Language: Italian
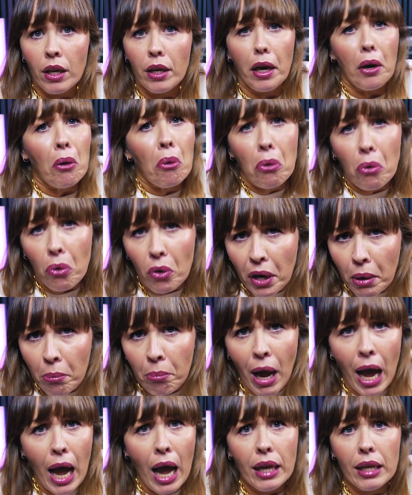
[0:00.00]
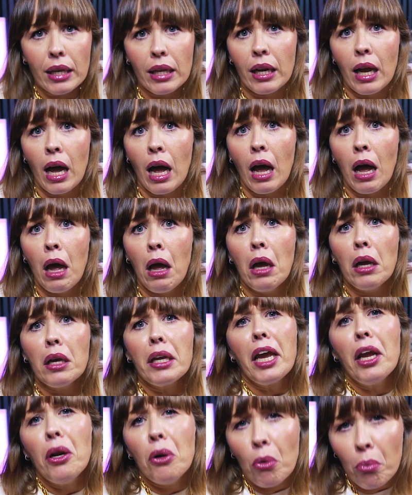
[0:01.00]
che non corre in macchina,
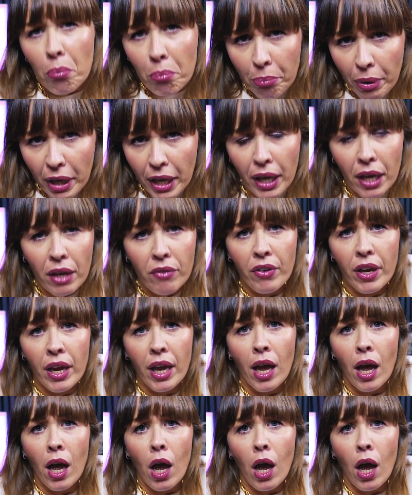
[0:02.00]
che non beve,